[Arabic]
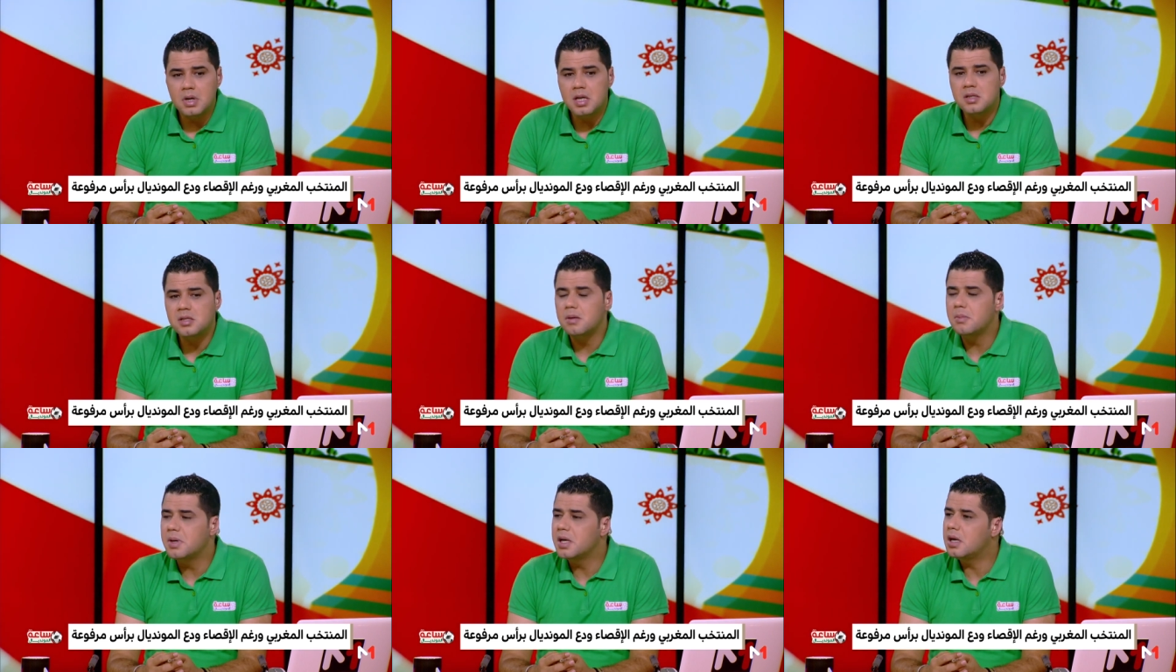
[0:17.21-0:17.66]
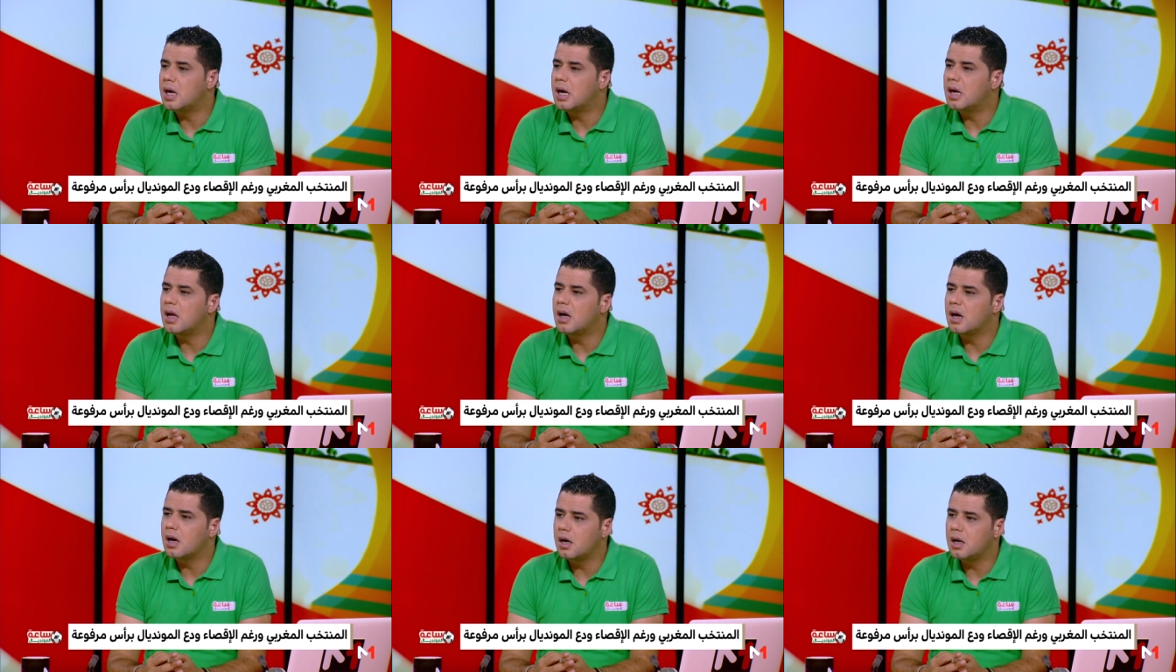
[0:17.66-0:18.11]
اتمنى
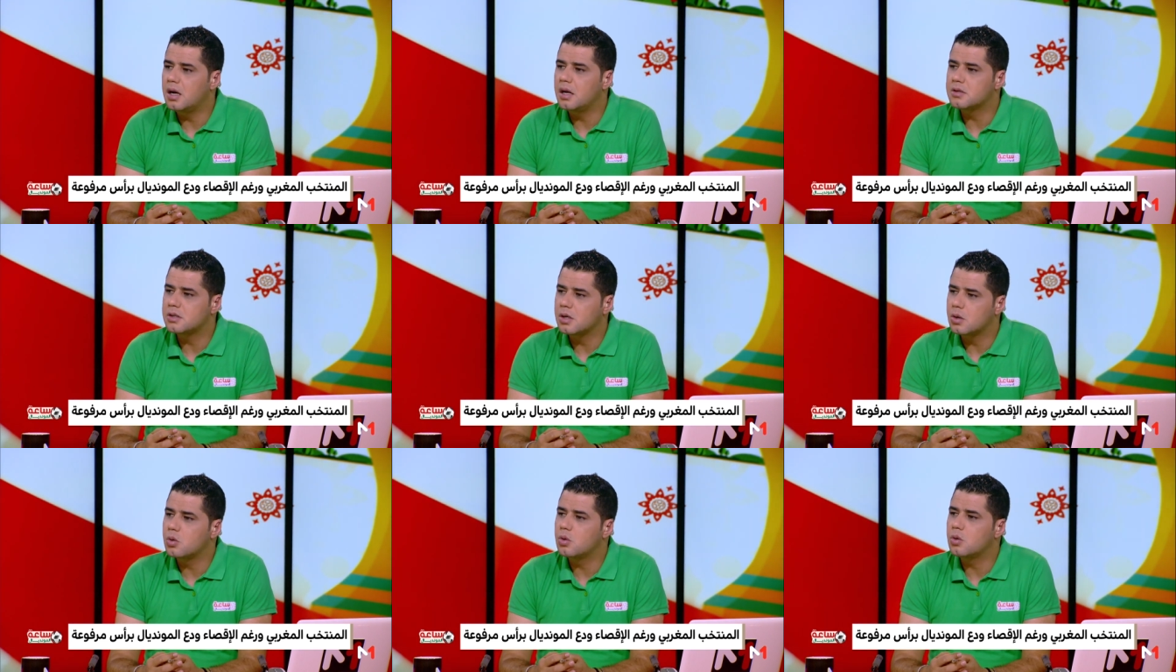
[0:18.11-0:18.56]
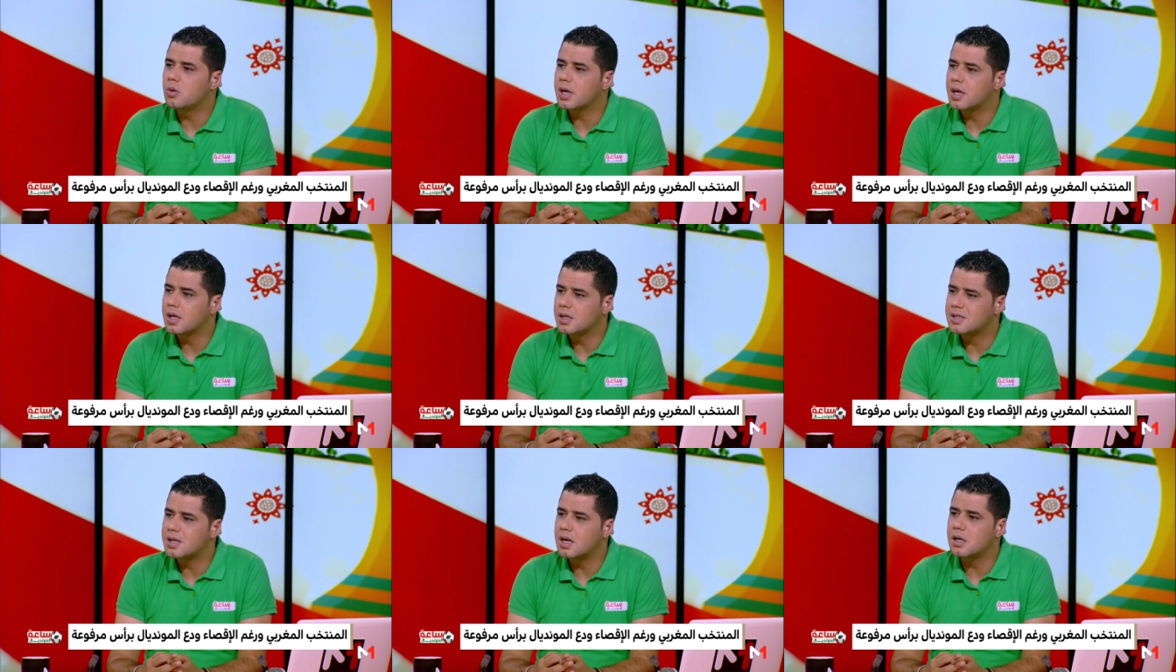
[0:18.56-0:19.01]
على الاقل ان تكون
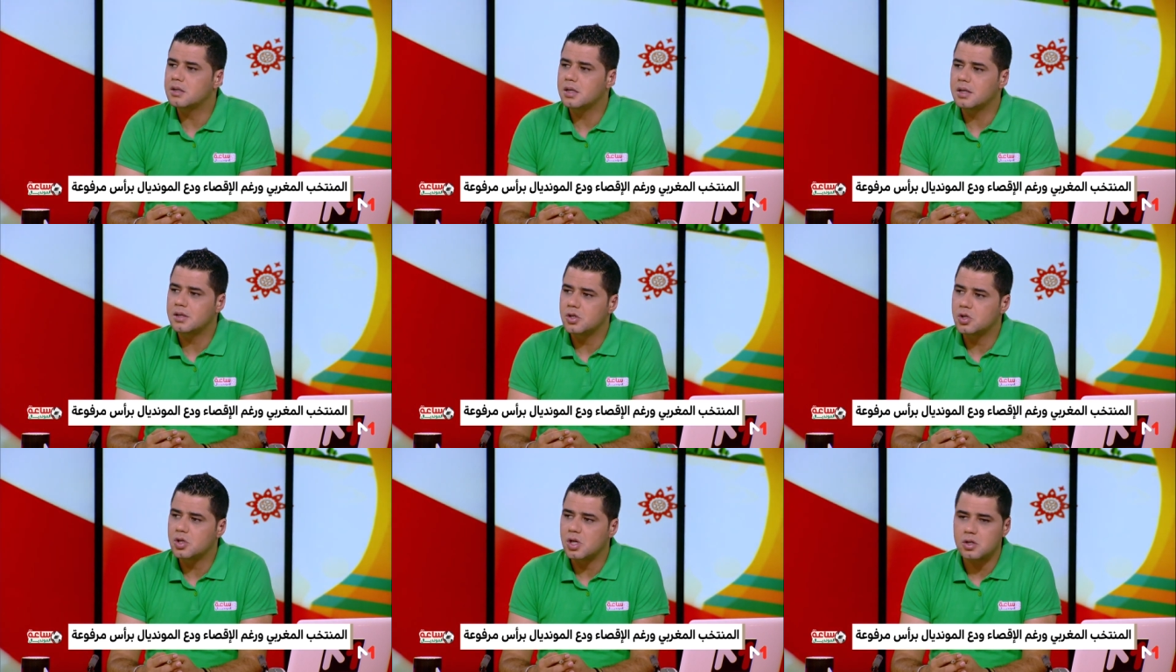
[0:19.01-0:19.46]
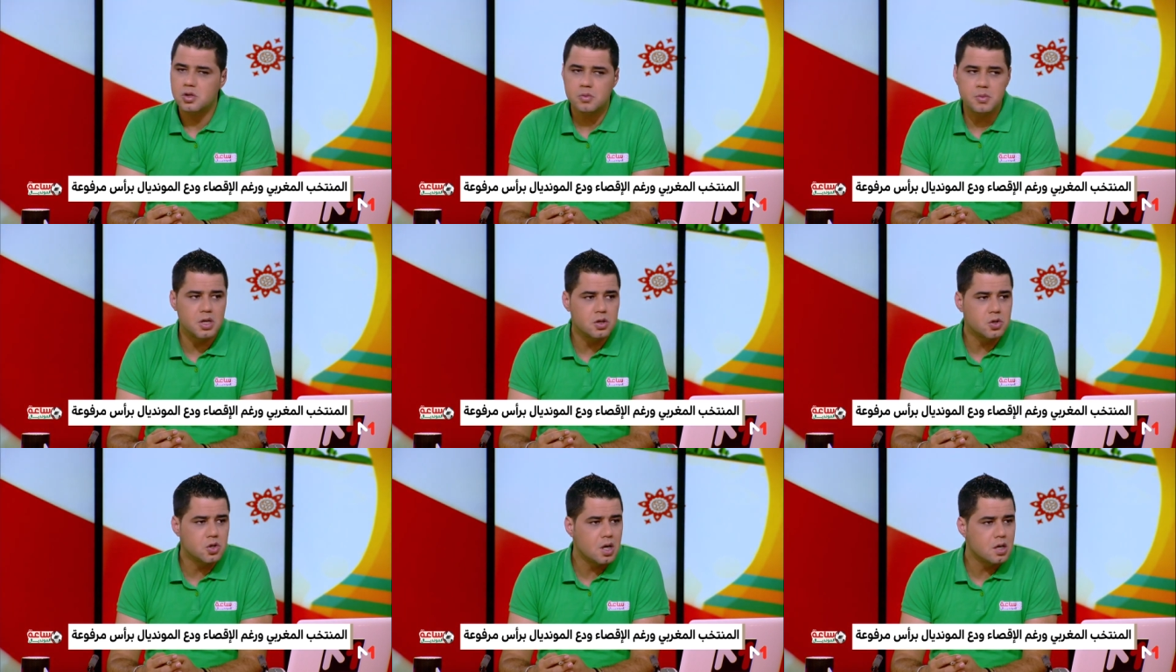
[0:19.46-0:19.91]
هناك رساله احتجاج
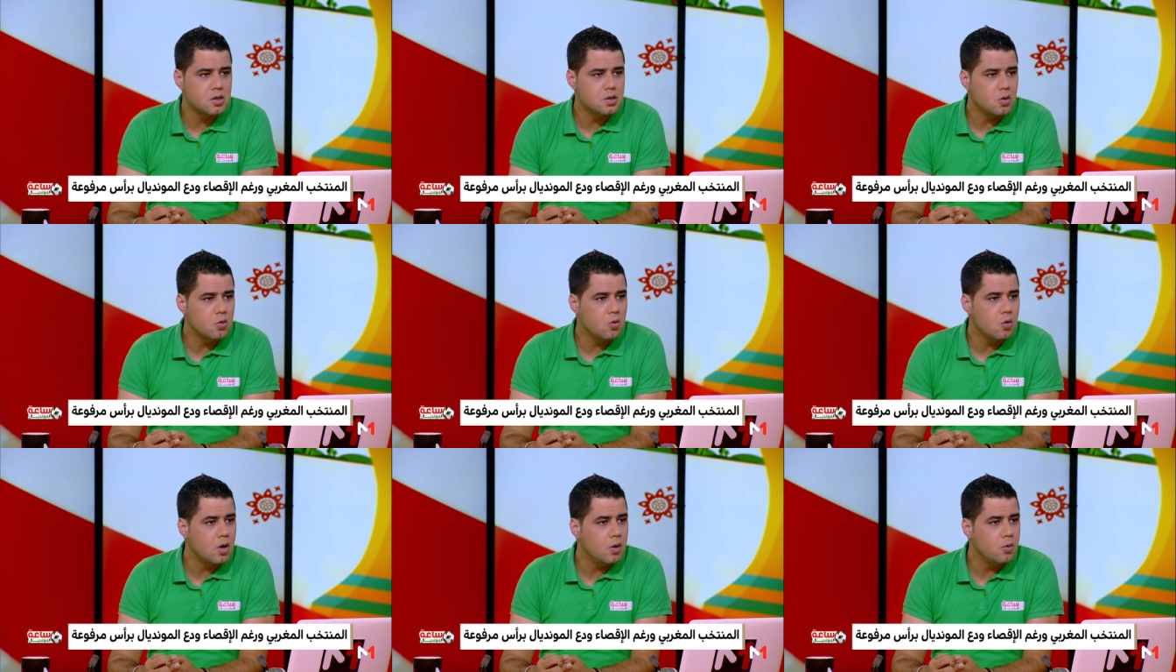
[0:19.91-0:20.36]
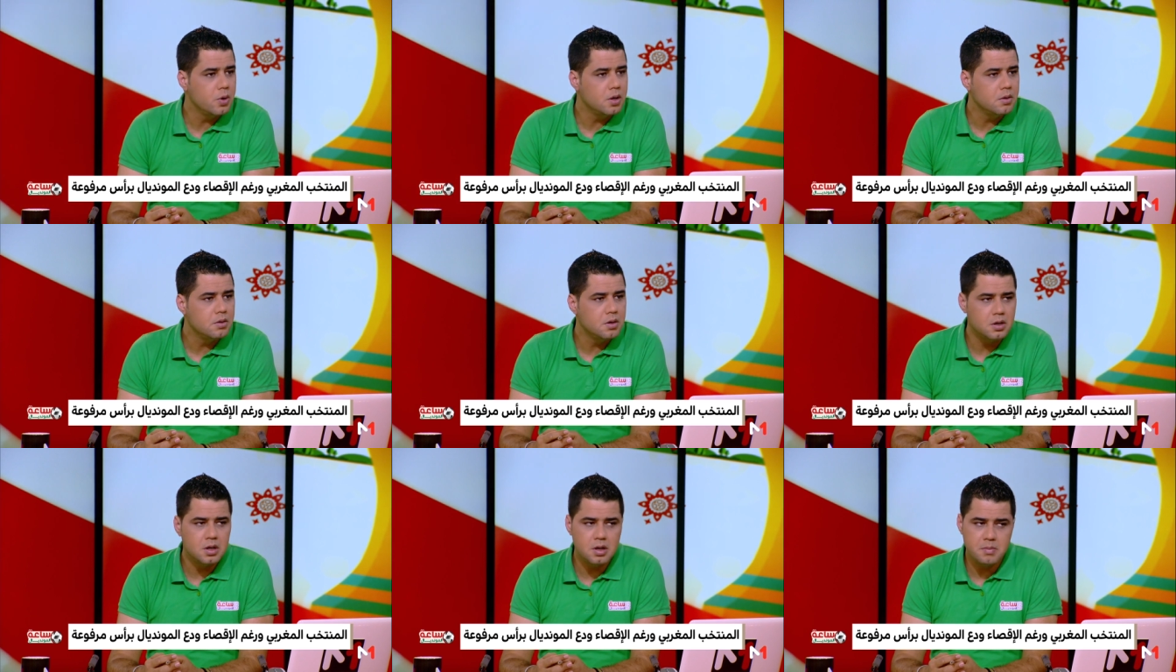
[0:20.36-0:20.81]
من الجهاز
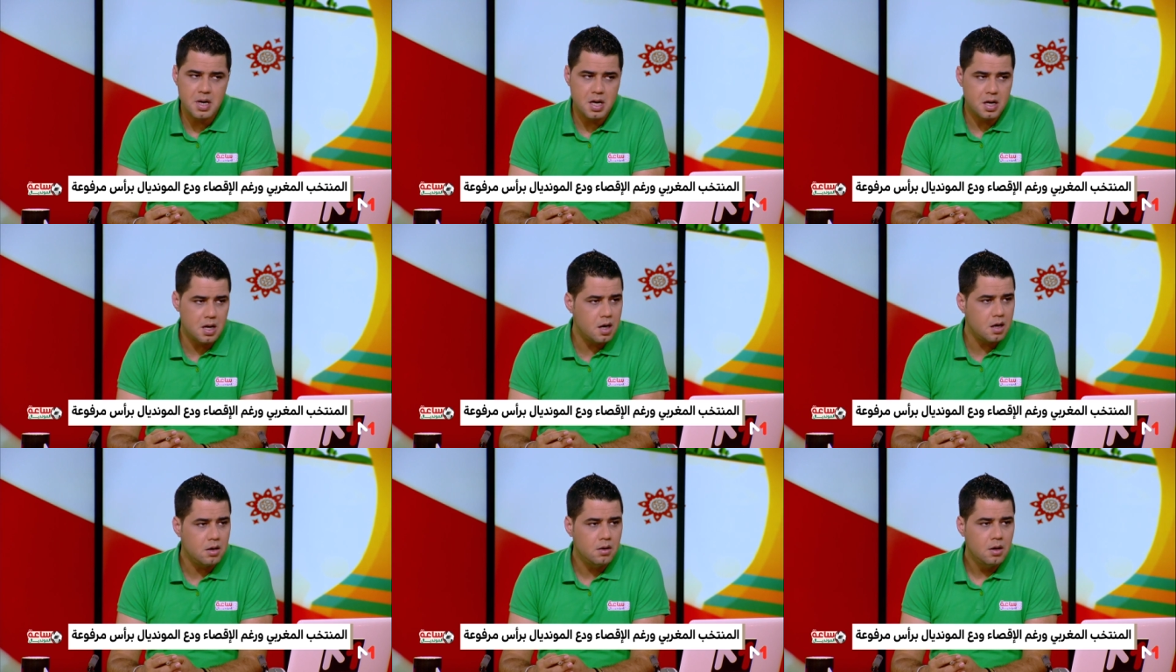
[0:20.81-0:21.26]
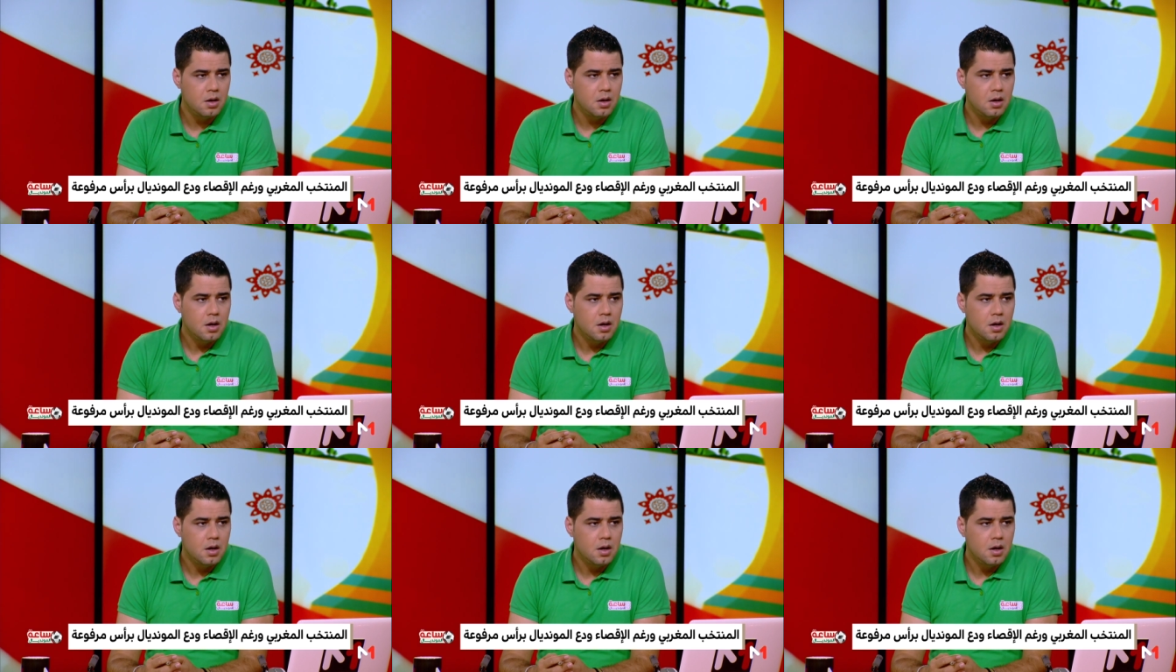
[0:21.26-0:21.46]
الكروي لما لا